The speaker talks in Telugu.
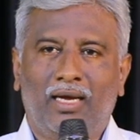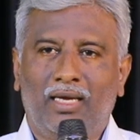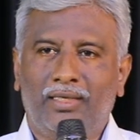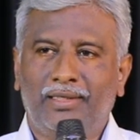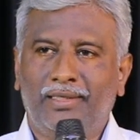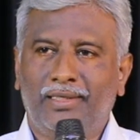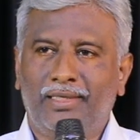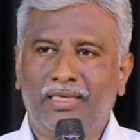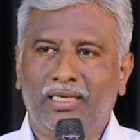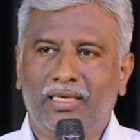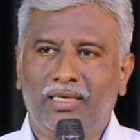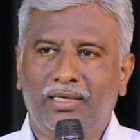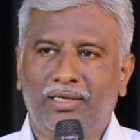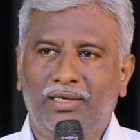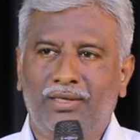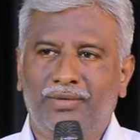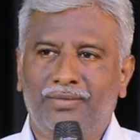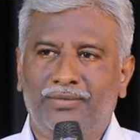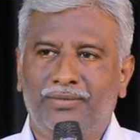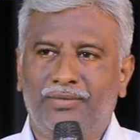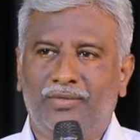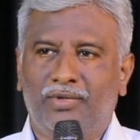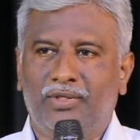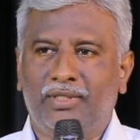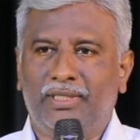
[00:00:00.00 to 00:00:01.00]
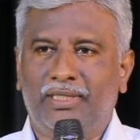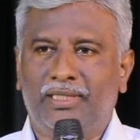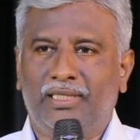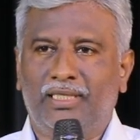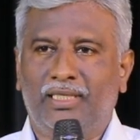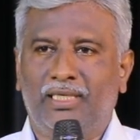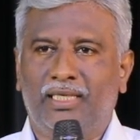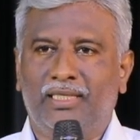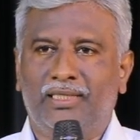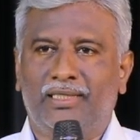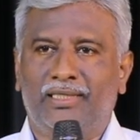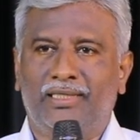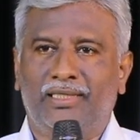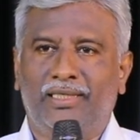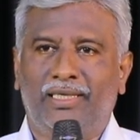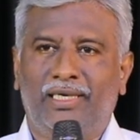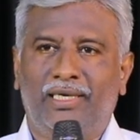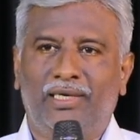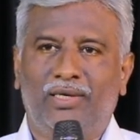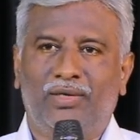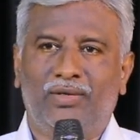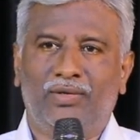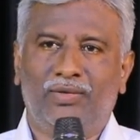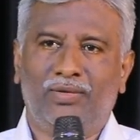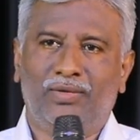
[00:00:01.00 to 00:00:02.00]
ఆది కాండం మొదటి
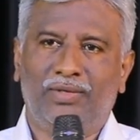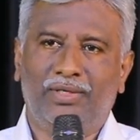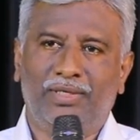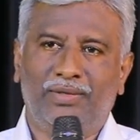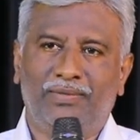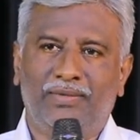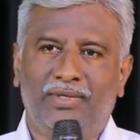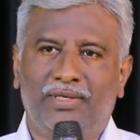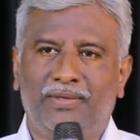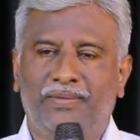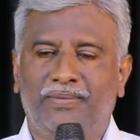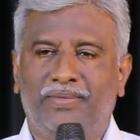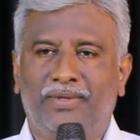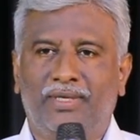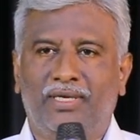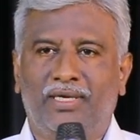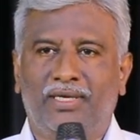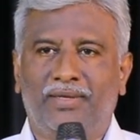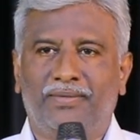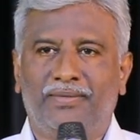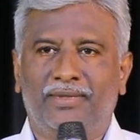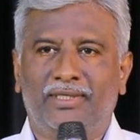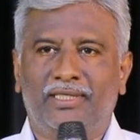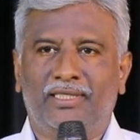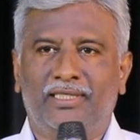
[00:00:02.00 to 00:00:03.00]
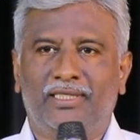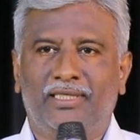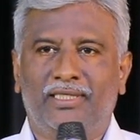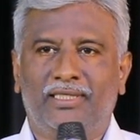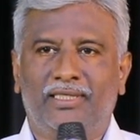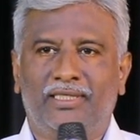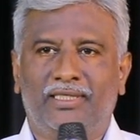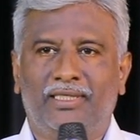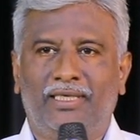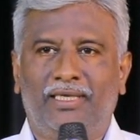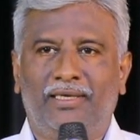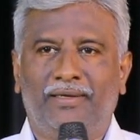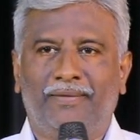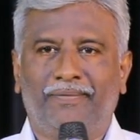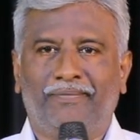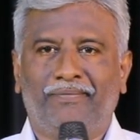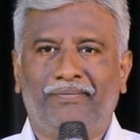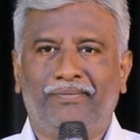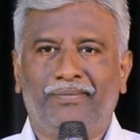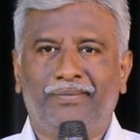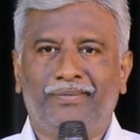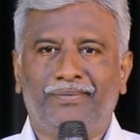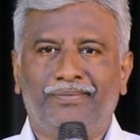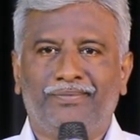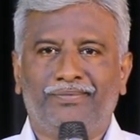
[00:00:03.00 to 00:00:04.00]
అధ్యాయంలో నుండి మనం ప్రారంభం చేస్తే
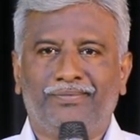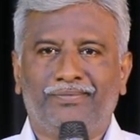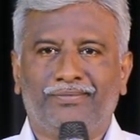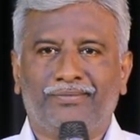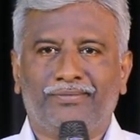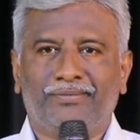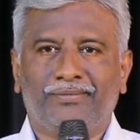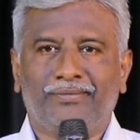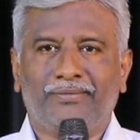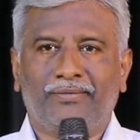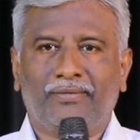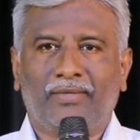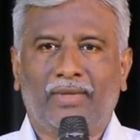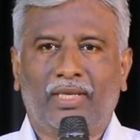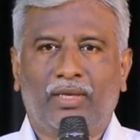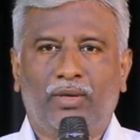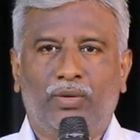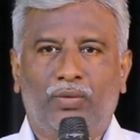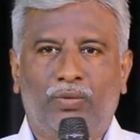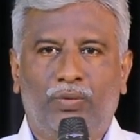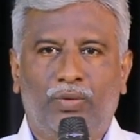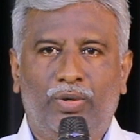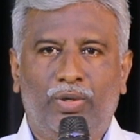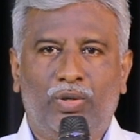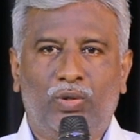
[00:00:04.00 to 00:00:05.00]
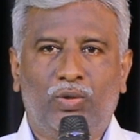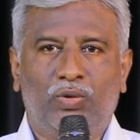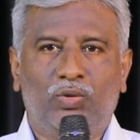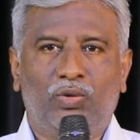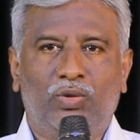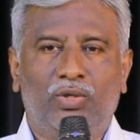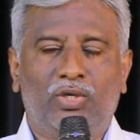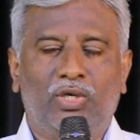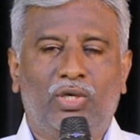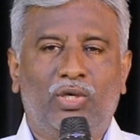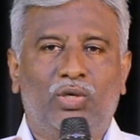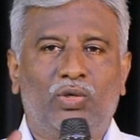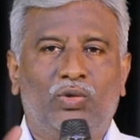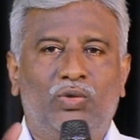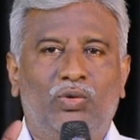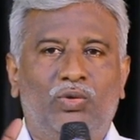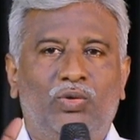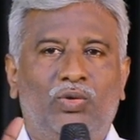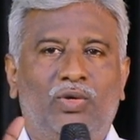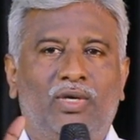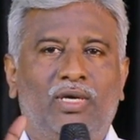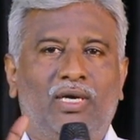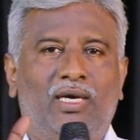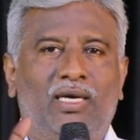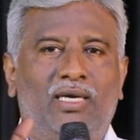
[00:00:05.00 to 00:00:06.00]
వెలుగు
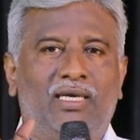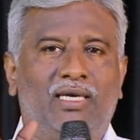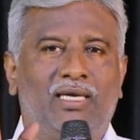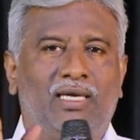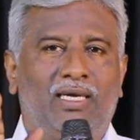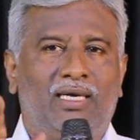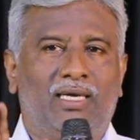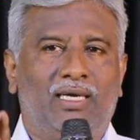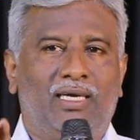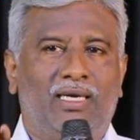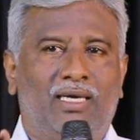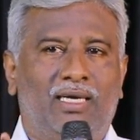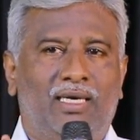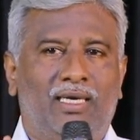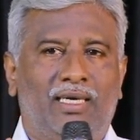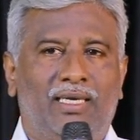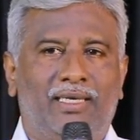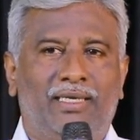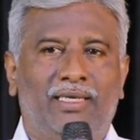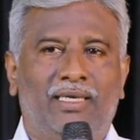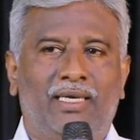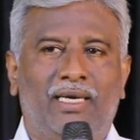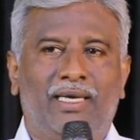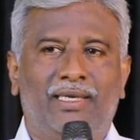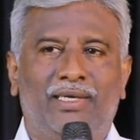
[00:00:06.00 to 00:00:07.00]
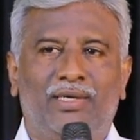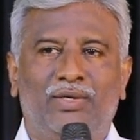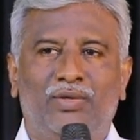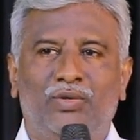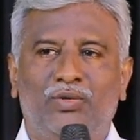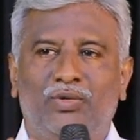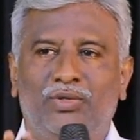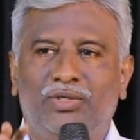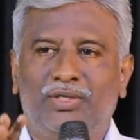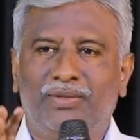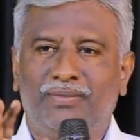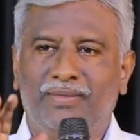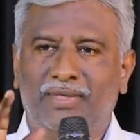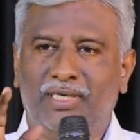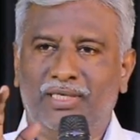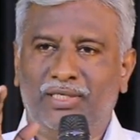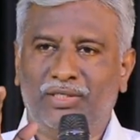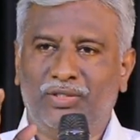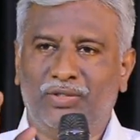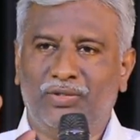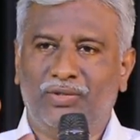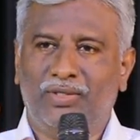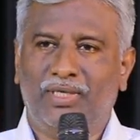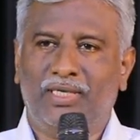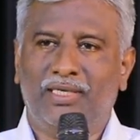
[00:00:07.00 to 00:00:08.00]
కలుగును గాక అని ఆయన నోటి
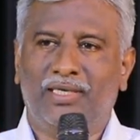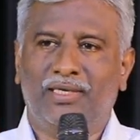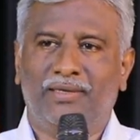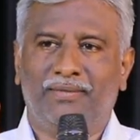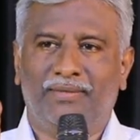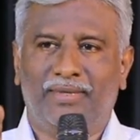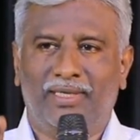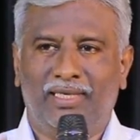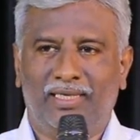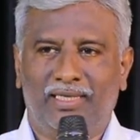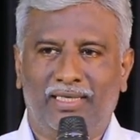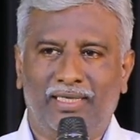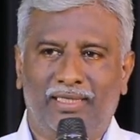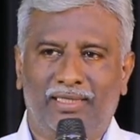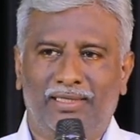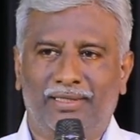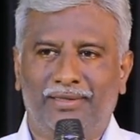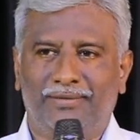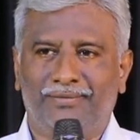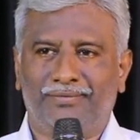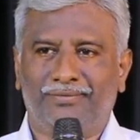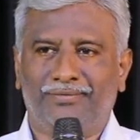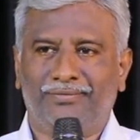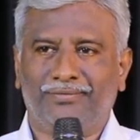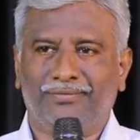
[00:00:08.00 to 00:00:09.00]
మాటతో అన్న మాట అది